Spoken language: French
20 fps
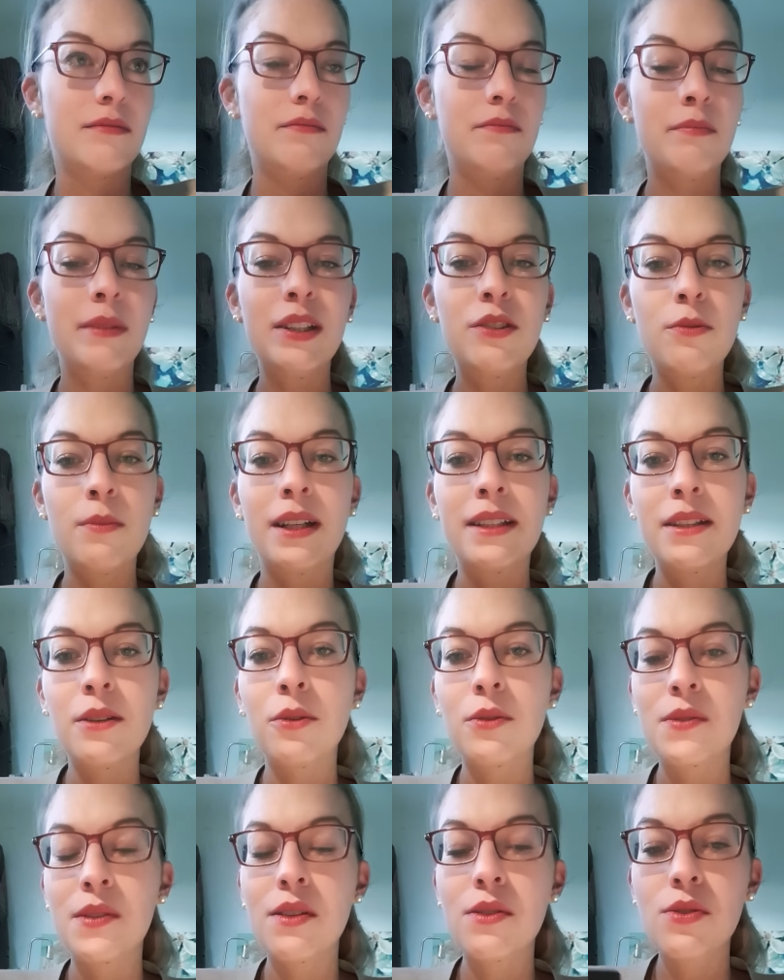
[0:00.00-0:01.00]
mais de manière
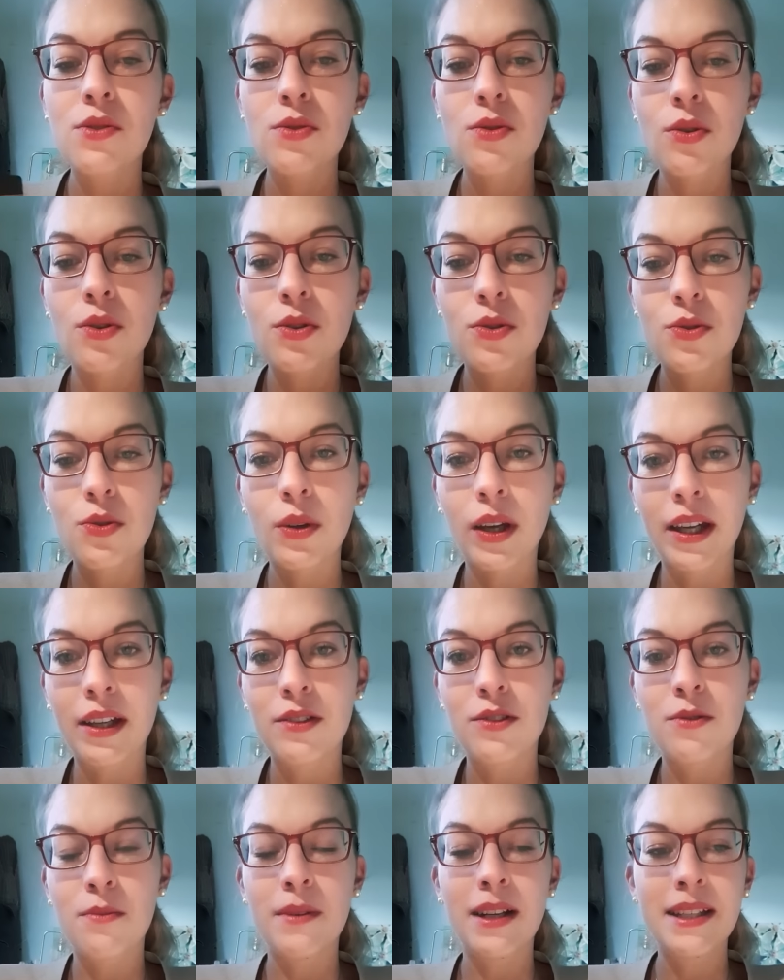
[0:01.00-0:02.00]
aussi structurée,
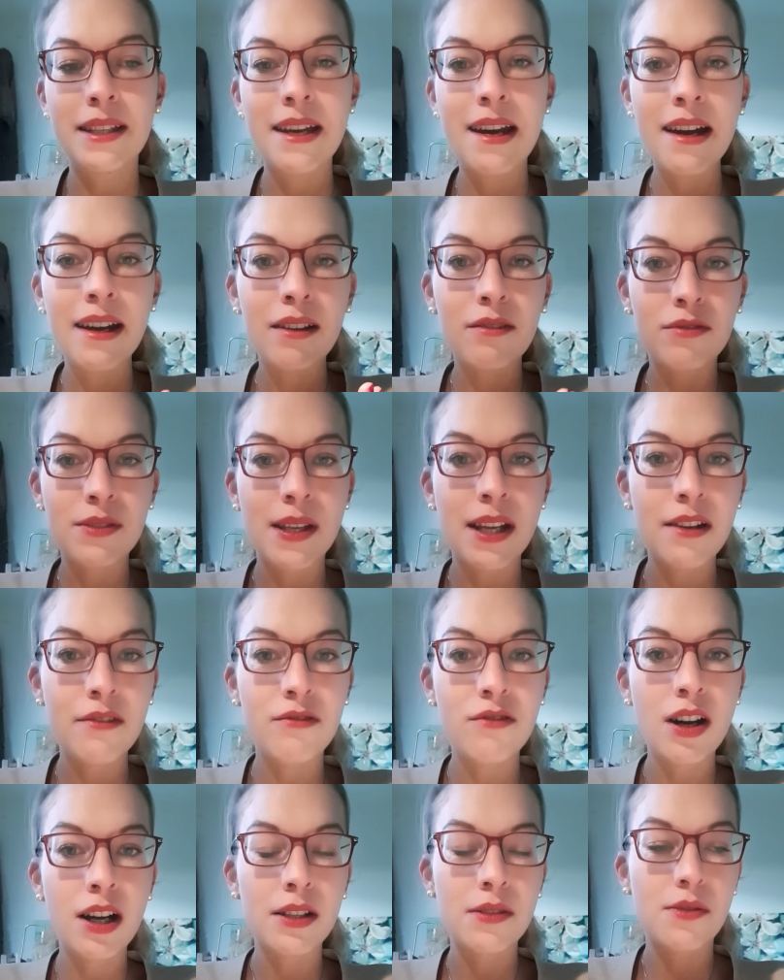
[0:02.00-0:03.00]
de manière, vous allez
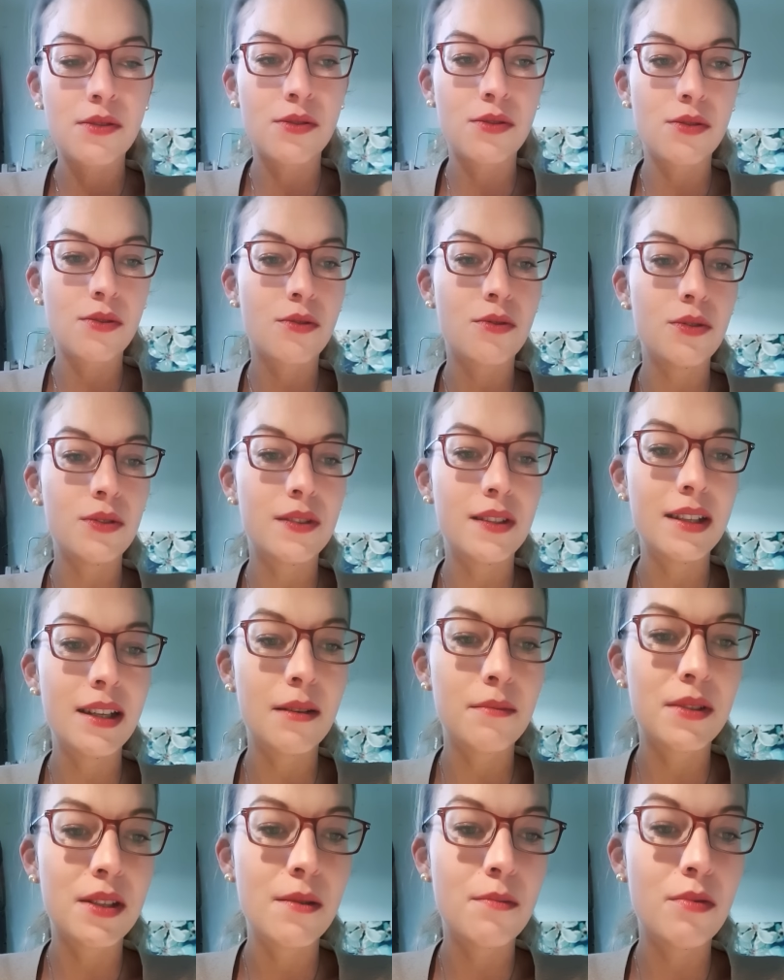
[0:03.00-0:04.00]
voir ce, côté
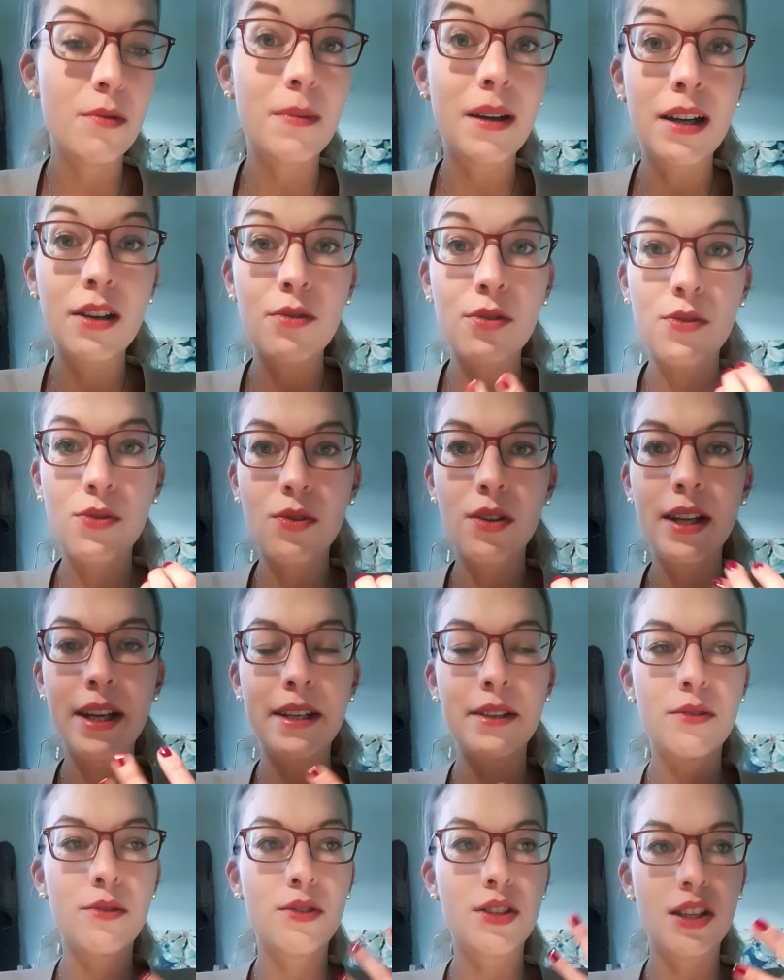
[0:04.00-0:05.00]
un petit peu, bah, le
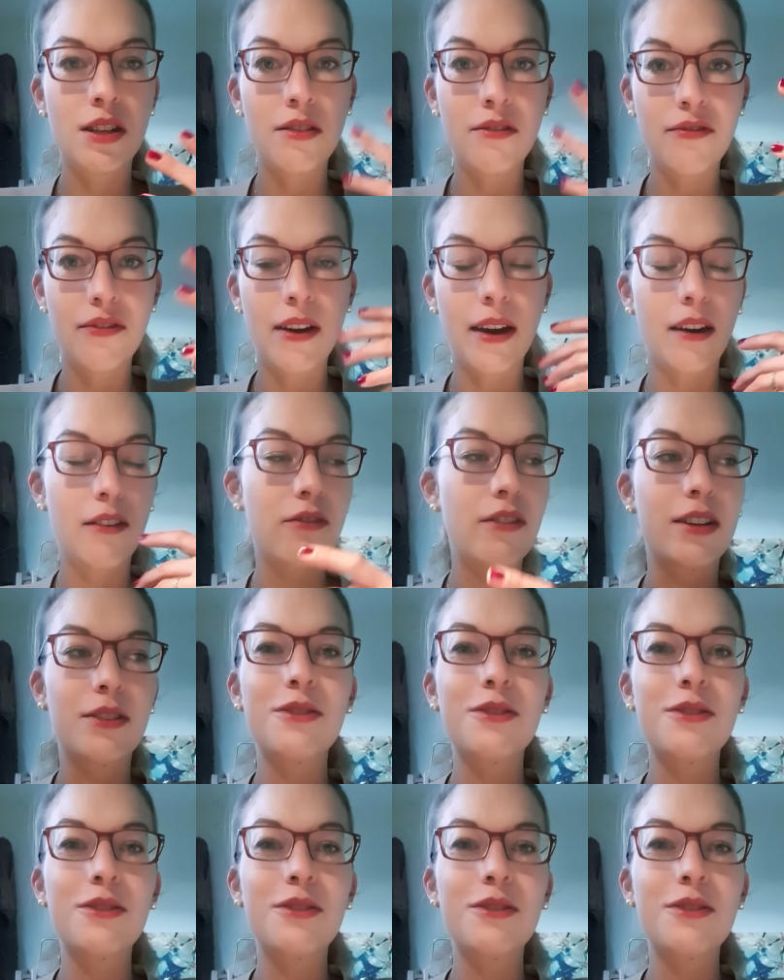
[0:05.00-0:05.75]
soleil de Jennifer, enfin,